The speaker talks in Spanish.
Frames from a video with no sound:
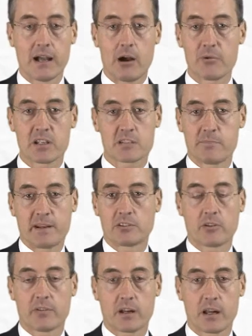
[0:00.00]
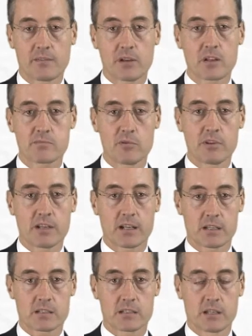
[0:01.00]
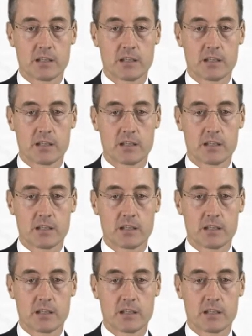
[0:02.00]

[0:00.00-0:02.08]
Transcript: a un experto de relaciones públicas